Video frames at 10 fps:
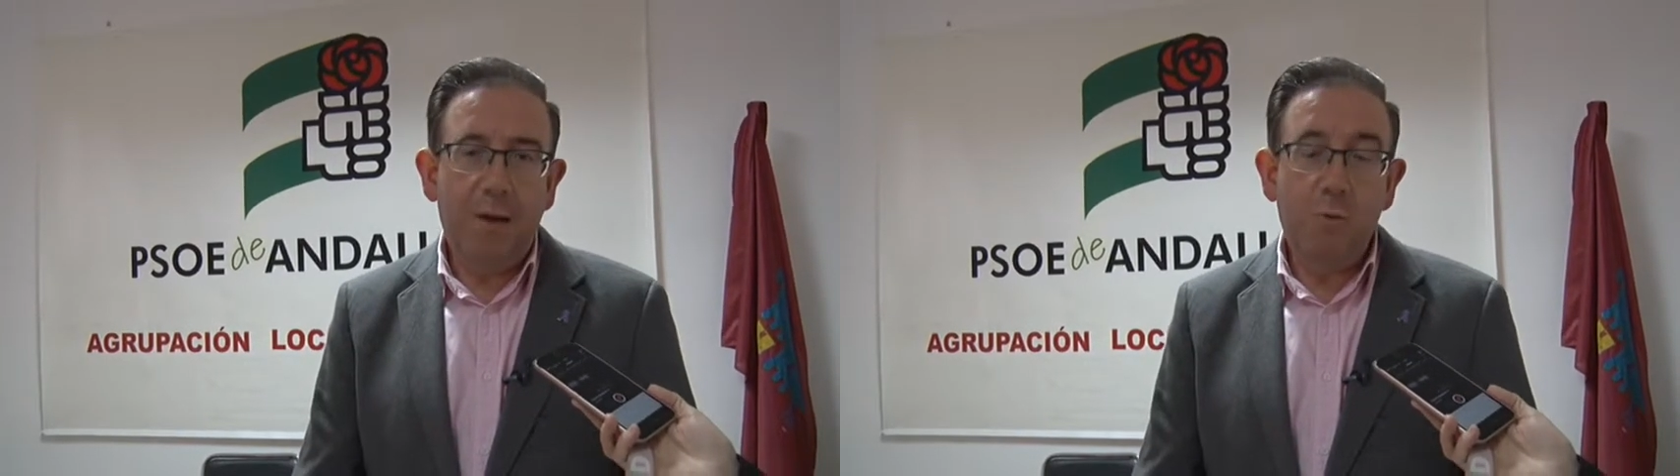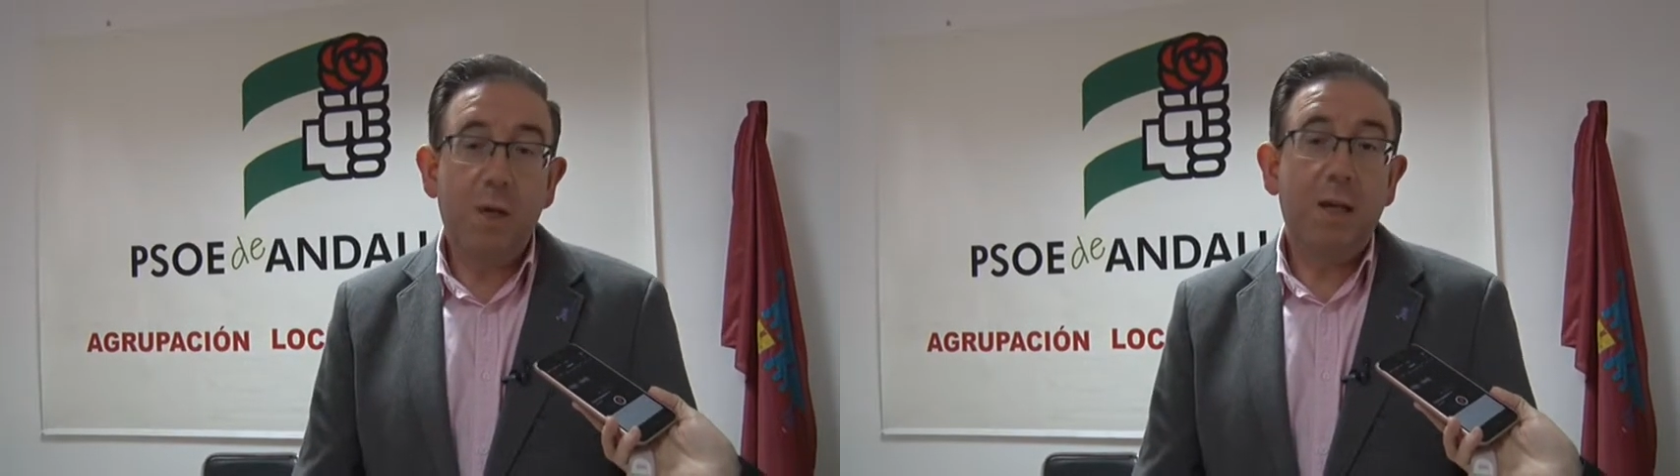
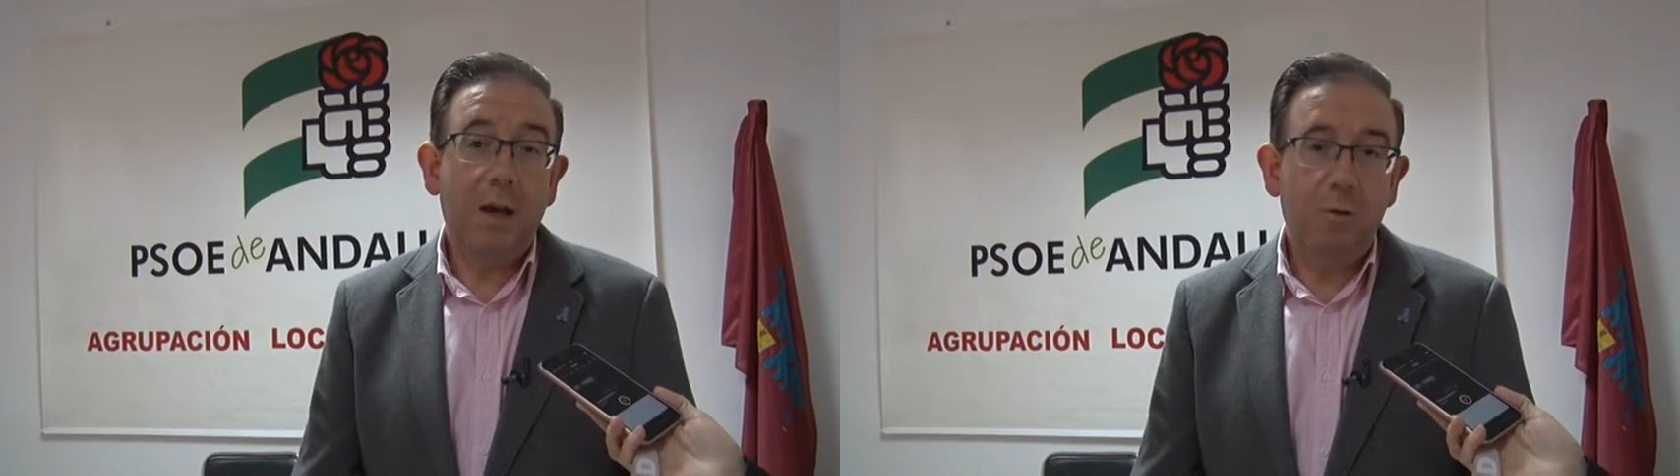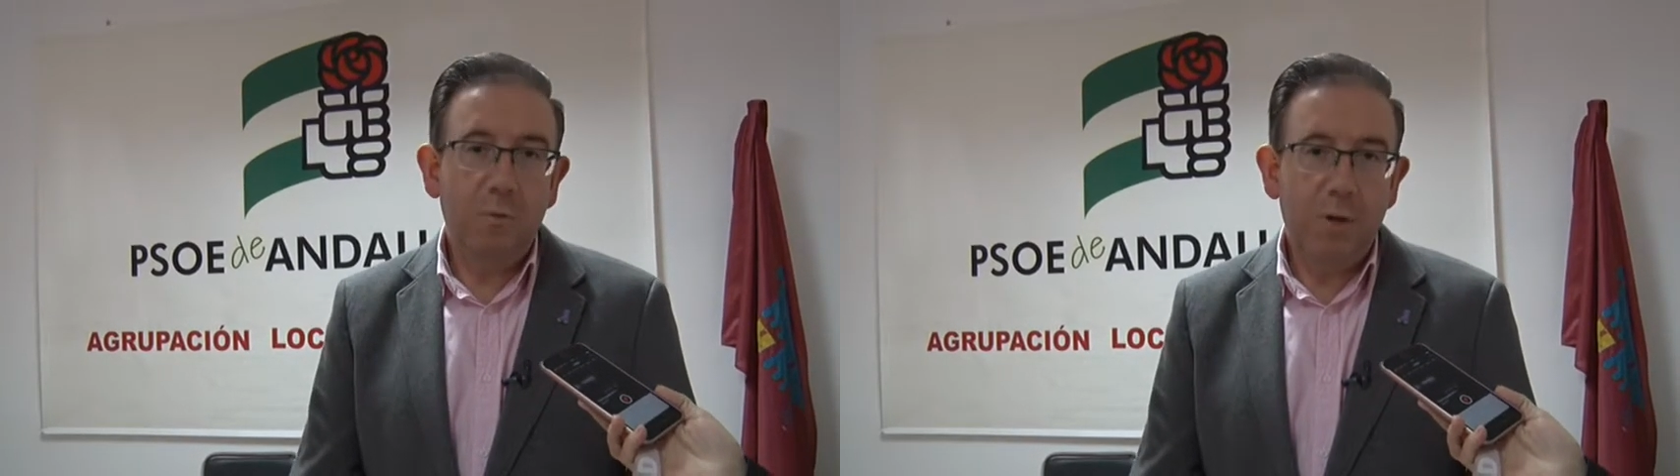única
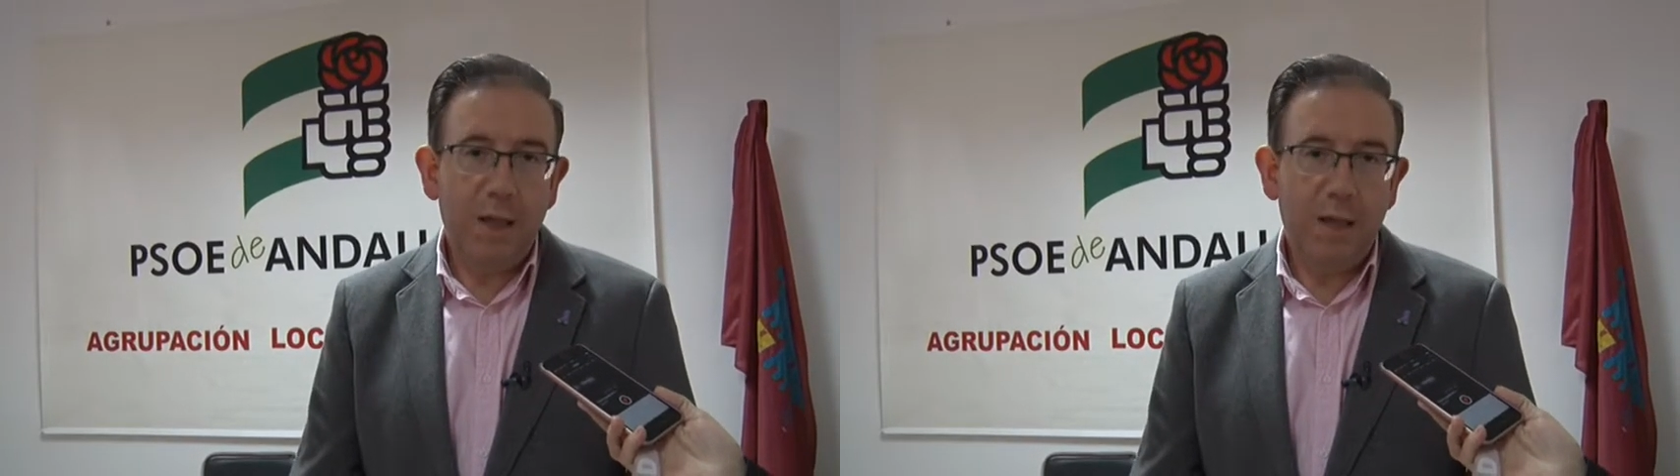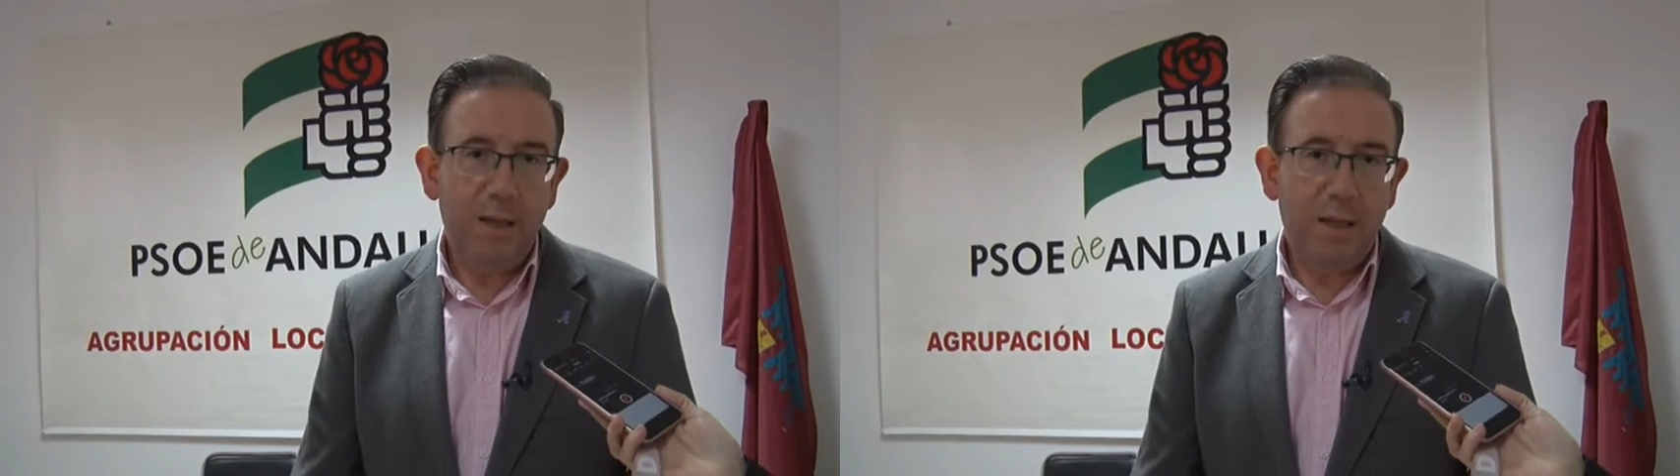
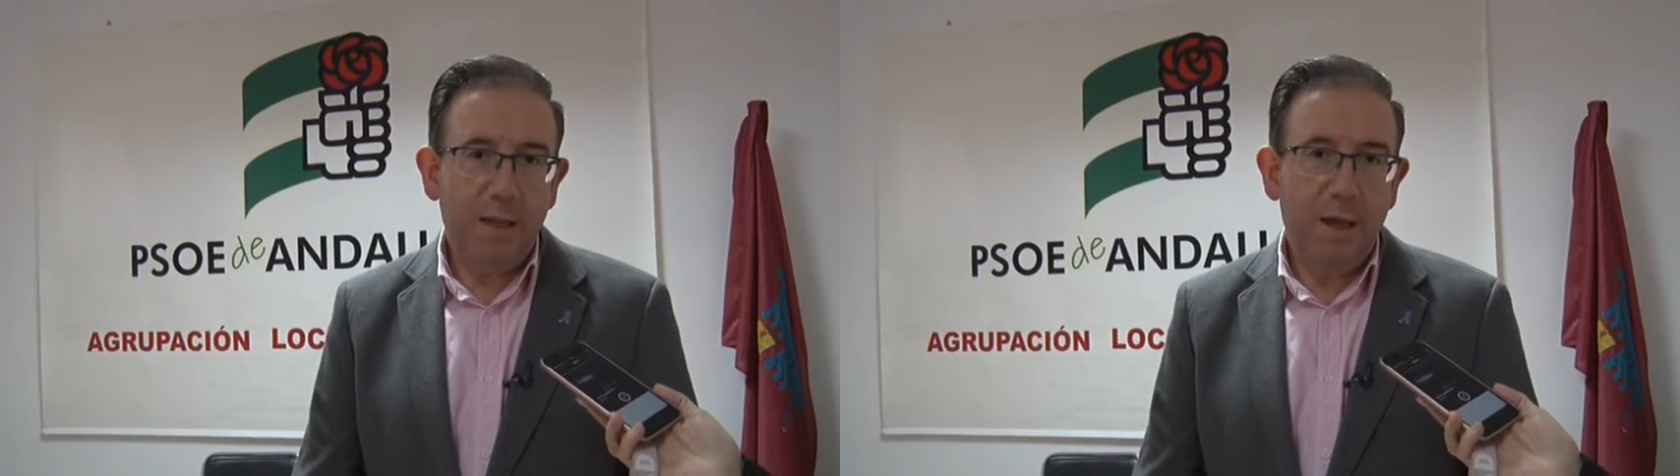comunidad eh,